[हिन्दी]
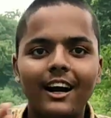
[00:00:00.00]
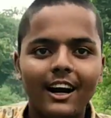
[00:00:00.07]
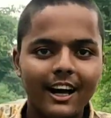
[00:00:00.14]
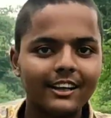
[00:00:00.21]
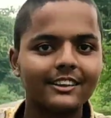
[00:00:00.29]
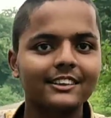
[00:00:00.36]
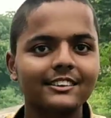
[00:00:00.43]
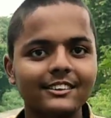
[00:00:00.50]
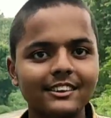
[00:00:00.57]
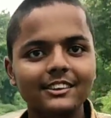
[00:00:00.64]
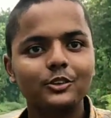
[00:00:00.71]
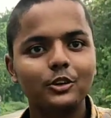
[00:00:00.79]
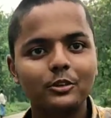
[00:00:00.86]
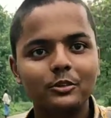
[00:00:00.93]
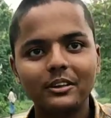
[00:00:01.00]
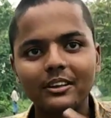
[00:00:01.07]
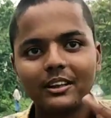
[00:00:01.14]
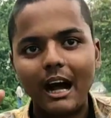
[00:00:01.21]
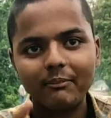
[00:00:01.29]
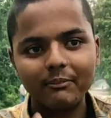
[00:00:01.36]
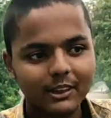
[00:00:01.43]
हर चीज़ नहीं जो
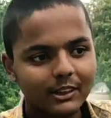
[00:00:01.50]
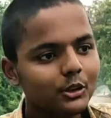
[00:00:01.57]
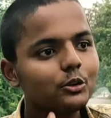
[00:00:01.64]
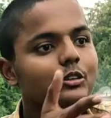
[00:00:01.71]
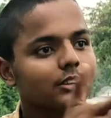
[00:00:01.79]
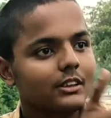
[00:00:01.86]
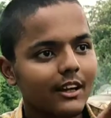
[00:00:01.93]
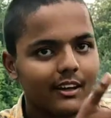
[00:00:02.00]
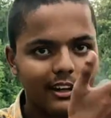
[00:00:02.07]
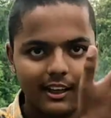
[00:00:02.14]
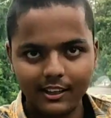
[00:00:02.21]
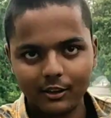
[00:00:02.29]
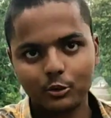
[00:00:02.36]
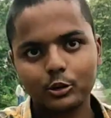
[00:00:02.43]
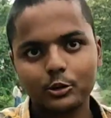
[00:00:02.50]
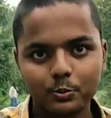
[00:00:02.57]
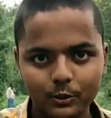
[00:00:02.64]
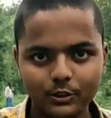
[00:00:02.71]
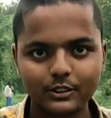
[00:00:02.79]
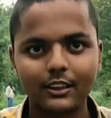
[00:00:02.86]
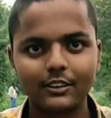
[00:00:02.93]
आप देखते हो उससे रिलेटेड कुछ
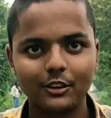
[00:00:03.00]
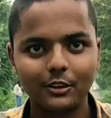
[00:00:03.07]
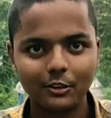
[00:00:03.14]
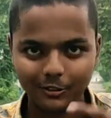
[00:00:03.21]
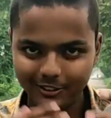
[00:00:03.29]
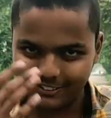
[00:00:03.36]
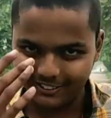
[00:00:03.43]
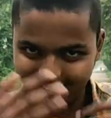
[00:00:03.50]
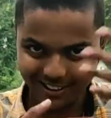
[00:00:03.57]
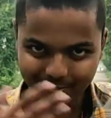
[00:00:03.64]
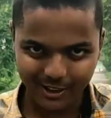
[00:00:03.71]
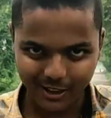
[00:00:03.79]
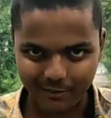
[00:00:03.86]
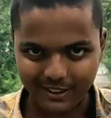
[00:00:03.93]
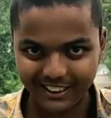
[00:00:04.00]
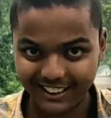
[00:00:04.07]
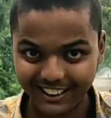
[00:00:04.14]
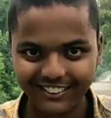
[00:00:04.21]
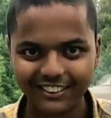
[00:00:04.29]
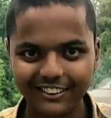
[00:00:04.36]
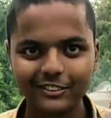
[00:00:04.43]
पूछ सकते हो कोई कमेंट वमेंट
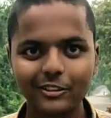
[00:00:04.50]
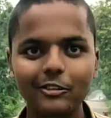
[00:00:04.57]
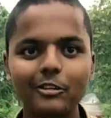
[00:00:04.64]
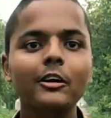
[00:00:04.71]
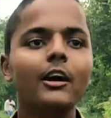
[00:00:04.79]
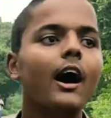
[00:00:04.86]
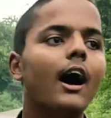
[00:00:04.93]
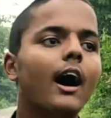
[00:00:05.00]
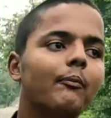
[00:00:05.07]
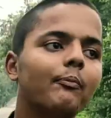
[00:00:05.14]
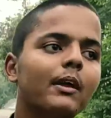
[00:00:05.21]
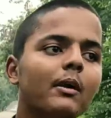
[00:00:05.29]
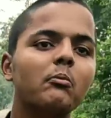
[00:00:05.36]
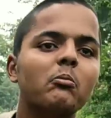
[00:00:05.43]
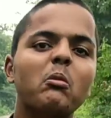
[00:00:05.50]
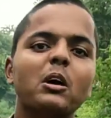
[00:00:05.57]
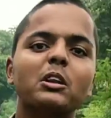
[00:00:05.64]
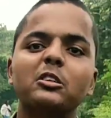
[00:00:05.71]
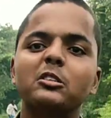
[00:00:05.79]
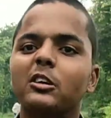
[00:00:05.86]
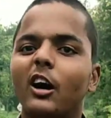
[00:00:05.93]
कर सकते हो अपने
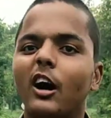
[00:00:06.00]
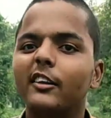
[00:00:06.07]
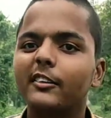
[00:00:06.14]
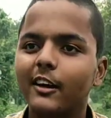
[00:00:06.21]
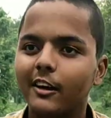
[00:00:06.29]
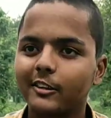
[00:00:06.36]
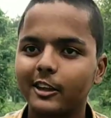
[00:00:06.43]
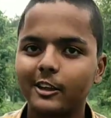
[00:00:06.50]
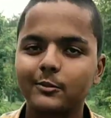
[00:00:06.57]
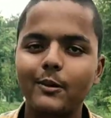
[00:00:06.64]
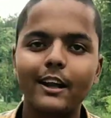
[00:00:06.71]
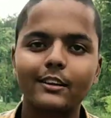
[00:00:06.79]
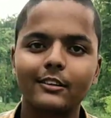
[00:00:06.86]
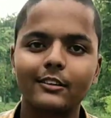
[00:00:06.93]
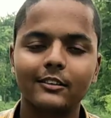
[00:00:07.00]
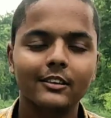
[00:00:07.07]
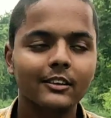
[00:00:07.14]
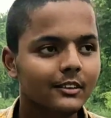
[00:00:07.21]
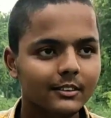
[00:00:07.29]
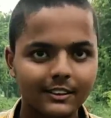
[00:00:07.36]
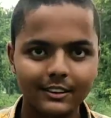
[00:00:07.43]
मन अंदर जज्बात
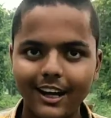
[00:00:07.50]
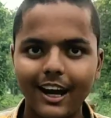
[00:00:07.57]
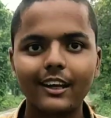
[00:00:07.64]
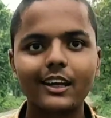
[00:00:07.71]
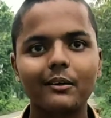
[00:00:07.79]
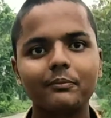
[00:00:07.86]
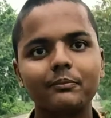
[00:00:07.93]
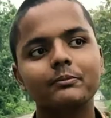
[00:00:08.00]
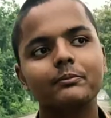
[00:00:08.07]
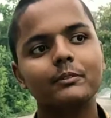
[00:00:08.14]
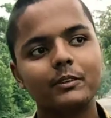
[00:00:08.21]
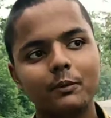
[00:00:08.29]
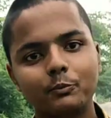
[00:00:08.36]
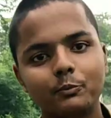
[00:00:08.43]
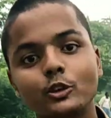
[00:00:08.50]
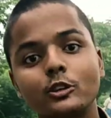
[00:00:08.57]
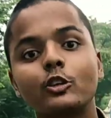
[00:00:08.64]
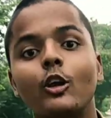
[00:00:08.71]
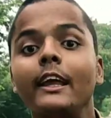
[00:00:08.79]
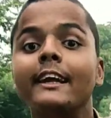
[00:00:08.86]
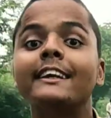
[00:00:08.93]
निकाल के उनसे पूछ
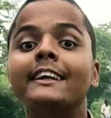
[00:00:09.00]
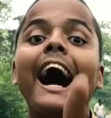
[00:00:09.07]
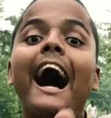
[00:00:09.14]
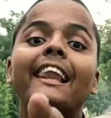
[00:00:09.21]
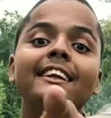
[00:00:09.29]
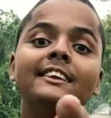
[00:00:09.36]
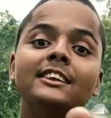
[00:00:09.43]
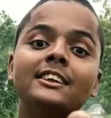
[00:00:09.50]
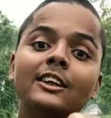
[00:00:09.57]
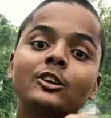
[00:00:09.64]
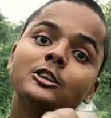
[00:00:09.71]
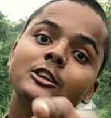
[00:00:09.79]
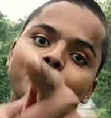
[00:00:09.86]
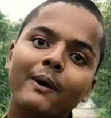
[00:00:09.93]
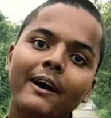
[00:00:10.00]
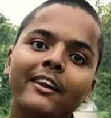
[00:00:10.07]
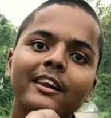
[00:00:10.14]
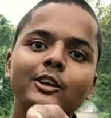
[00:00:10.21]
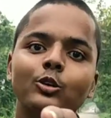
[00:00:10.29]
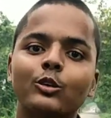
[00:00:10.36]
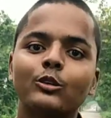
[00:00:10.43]
सकते हो लेकिन गाली दी ना तो इस बार
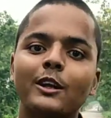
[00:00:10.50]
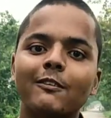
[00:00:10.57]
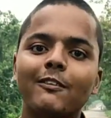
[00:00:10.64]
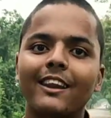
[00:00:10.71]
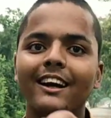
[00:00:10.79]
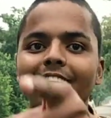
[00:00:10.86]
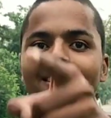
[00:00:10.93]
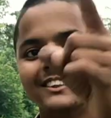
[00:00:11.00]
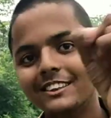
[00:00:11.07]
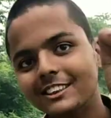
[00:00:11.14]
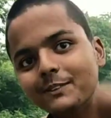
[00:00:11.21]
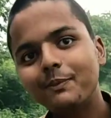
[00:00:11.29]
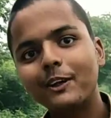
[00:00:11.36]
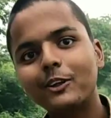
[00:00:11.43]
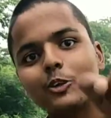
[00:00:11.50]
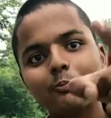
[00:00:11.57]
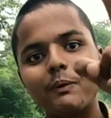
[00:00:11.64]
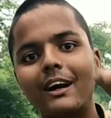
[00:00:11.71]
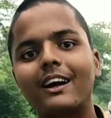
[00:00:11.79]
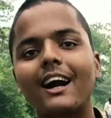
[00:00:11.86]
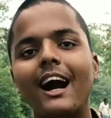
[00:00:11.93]
नहीं छोड़ने वाला इस बार तो
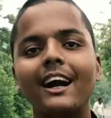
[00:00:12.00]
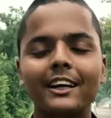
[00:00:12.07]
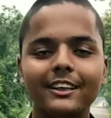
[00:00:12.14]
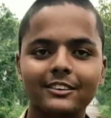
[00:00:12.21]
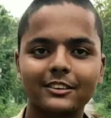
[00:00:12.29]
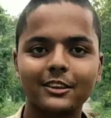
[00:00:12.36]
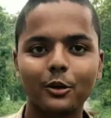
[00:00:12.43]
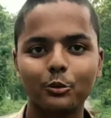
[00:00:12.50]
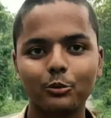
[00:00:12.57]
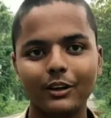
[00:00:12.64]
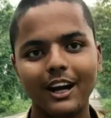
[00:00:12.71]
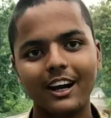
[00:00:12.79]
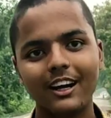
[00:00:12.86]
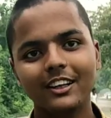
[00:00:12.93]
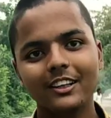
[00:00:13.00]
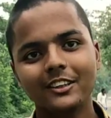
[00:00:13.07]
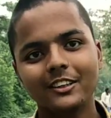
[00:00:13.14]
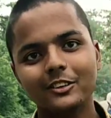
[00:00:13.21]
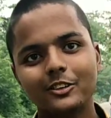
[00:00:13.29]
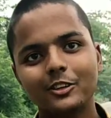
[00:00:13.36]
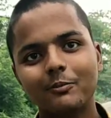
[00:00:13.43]
पक्का केस करूँगा
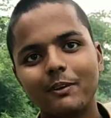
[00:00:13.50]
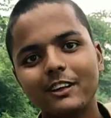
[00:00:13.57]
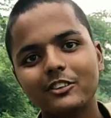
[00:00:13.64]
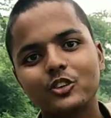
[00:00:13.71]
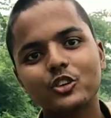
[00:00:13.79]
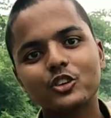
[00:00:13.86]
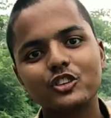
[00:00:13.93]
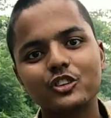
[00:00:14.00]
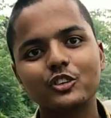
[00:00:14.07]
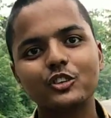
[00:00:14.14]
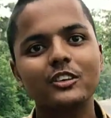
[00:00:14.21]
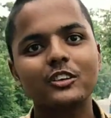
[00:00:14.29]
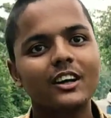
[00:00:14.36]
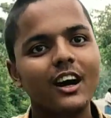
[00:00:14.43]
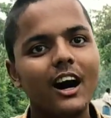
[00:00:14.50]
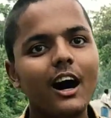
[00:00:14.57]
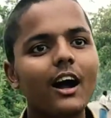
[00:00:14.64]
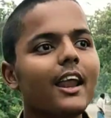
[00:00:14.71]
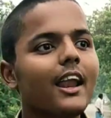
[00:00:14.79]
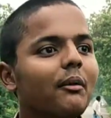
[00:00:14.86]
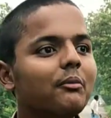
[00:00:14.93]
तो बस दोस्तों
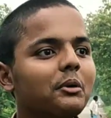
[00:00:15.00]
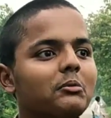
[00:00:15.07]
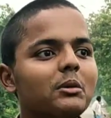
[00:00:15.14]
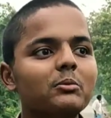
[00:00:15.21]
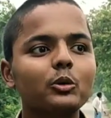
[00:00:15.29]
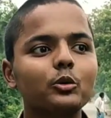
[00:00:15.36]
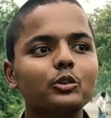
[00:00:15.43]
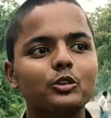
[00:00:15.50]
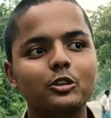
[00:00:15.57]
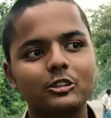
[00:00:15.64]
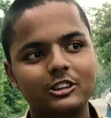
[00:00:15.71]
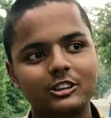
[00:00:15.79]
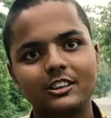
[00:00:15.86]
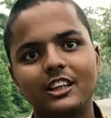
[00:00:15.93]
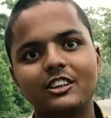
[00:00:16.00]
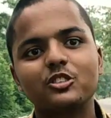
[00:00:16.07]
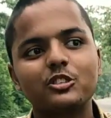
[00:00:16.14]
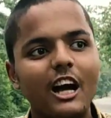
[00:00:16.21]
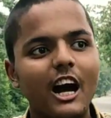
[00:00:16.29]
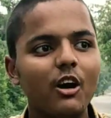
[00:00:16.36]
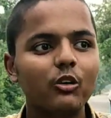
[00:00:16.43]
अगर आपके मन में कोई क्वेश्चन या
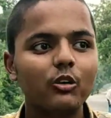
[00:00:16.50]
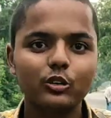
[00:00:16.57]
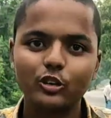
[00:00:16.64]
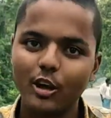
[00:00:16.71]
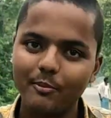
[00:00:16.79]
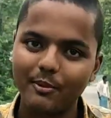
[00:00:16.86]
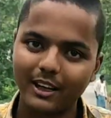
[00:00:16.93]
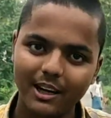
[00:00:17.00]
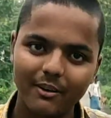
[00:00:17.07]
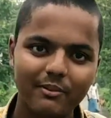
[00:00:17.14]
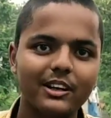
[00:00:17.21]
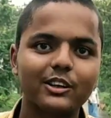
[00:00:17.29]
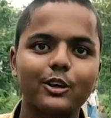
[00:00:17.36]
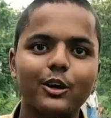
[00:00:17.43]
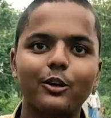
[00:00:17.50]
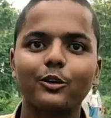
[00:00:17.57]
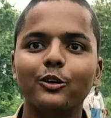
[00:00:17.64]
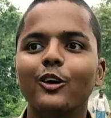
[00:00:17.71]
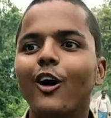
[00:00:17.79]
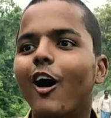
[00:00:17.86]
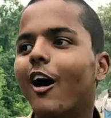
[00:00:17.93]
सुझाव हो तो हमें कमेंट करो
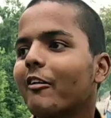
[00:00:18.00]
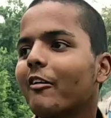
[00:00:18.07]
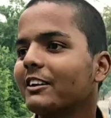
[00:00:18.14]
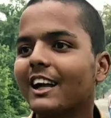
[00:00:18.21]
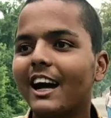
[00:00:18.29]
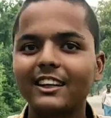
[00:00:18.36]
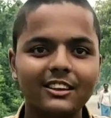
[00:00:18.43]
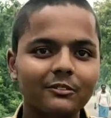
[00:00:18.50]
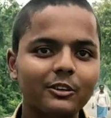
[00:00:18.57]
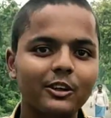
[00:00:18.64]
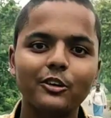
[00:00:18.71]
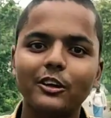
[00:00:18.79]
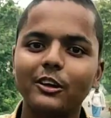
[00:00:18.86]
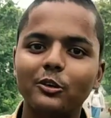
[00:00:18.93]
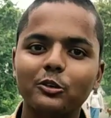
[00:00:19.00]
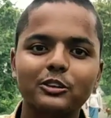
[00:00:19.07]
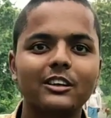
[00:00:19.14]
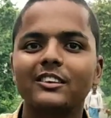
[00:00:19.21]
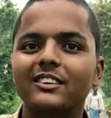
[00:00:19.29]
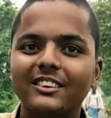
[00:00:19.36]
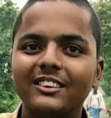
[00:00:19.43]
और वैसे आज के वीडियो के लिए कुछ
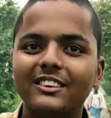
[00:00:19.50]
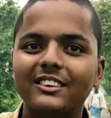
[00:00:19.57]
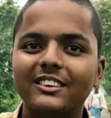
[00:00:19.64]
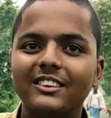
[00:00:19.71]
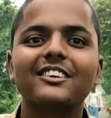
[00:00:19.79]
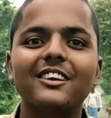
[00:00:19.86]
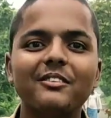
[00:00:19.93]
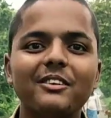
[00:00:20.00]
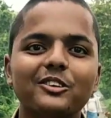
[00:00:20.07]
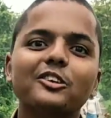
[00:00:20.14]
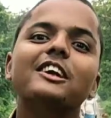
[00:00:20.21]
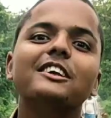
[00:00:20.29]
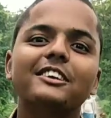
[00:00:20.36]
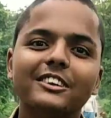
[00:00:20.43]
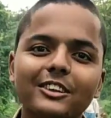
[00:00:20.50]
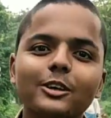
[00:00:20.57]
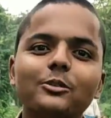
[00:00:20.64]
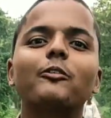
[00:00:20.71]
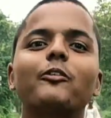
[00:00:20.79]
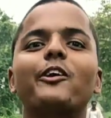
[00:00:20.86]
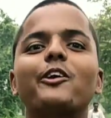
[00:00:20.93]
था नहीं इसलिए मैंने सोचा इसी के
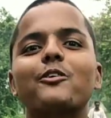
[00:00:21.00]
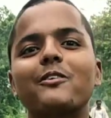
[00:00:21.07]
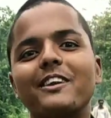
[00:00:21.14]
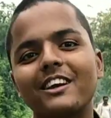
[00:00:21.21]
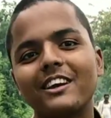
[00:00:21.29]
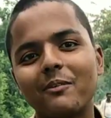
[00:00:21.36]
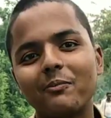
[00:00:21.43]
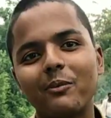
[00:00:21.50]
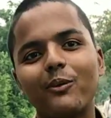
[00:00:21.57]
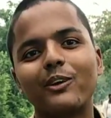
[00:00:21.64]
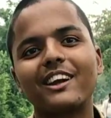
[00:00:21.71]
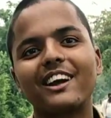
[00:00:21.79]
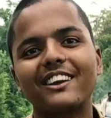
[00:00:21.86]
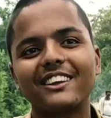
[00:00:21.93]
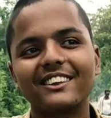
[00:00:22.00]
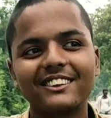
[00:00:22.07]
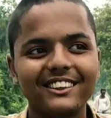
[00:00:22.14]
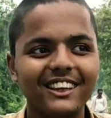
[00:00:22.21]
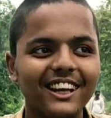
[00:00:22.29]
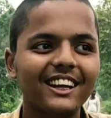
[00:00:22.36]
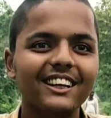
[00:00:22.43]
ऊपर वीडियो बना के अपलोड कर देते
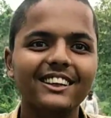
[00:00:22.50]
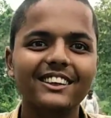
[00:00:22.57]
हैं